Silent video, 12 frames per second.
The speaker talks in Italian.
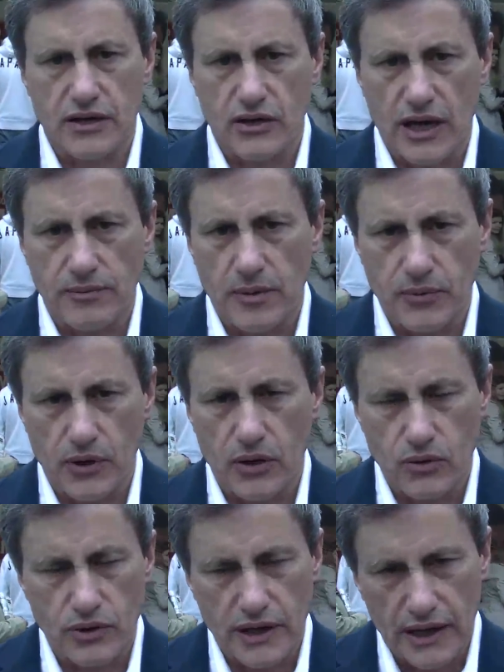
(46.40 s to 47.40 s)
non abbia più le
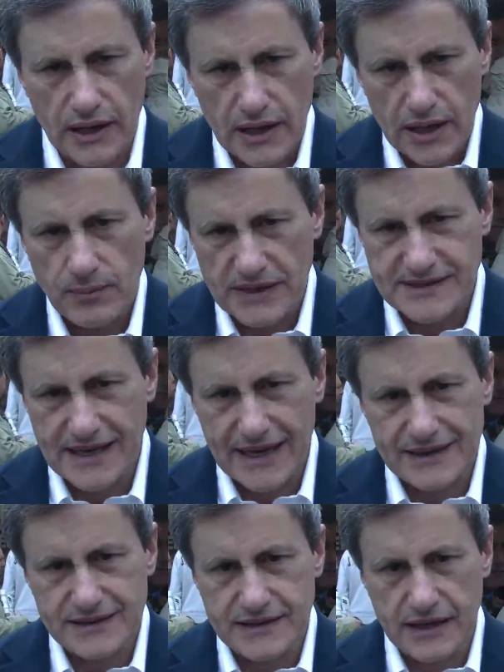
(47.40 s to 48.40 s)
unghie
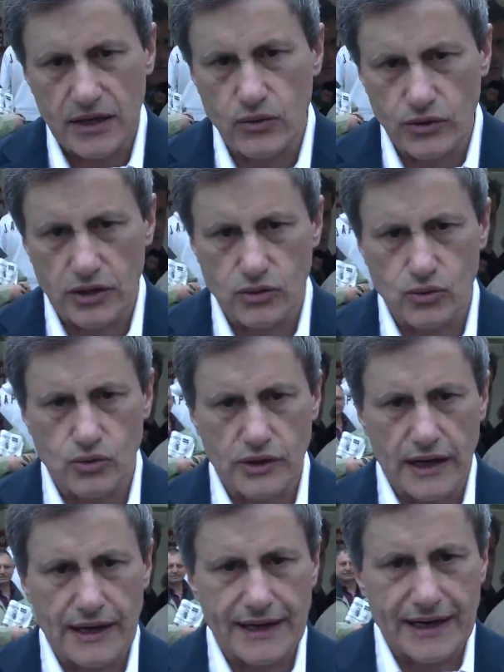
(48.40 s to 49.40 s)
pesanti, le unghie
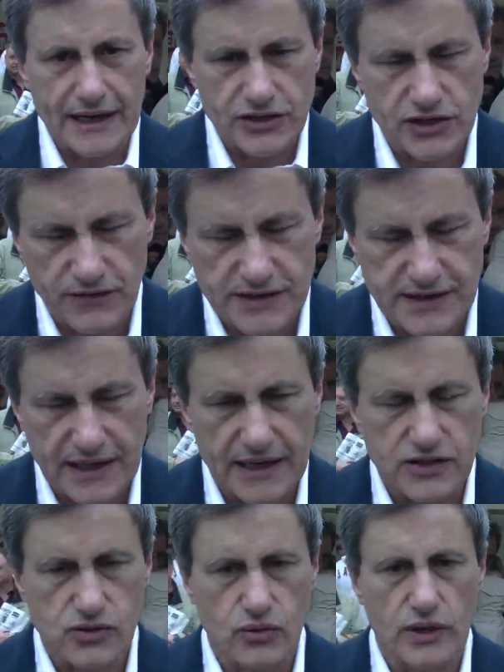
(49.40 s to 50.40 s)
dure, le ganasce
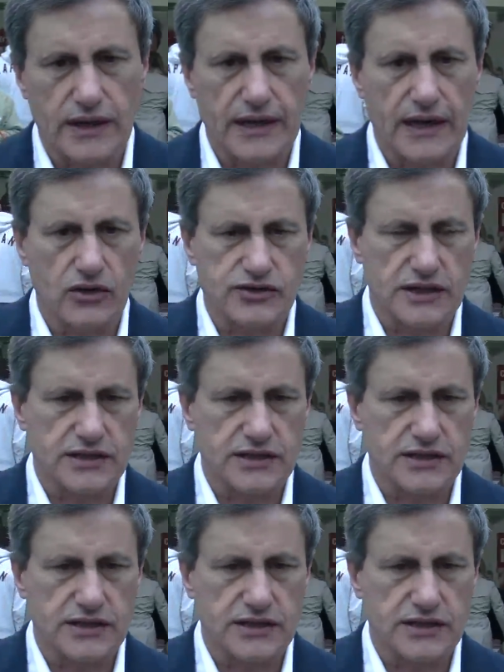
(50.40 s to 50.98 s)
fiscali su quella che è la nostra